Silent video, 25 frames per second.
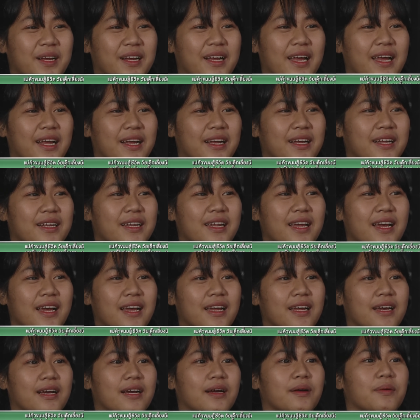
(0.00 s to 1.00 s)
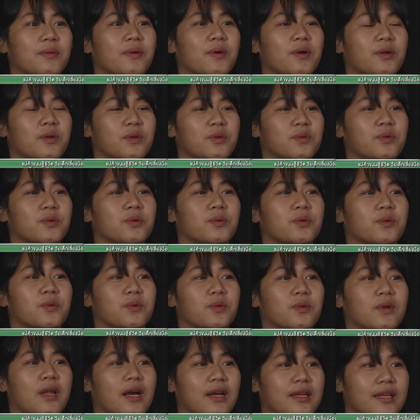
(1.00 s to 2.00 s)
ยังไงก็ได้ค่ะเพราะหนู
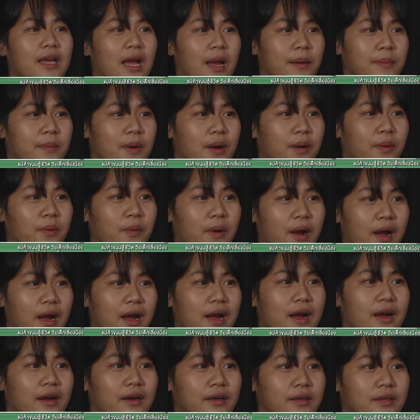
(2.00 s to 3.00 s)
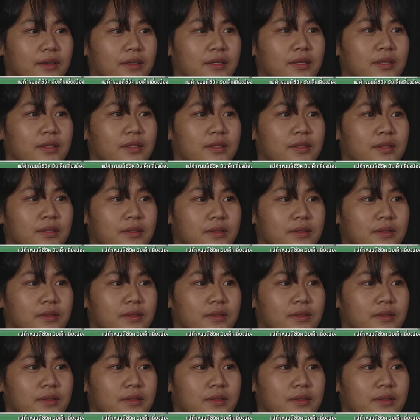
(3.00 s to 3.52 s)
รักย่ามากกว่าอ๋อ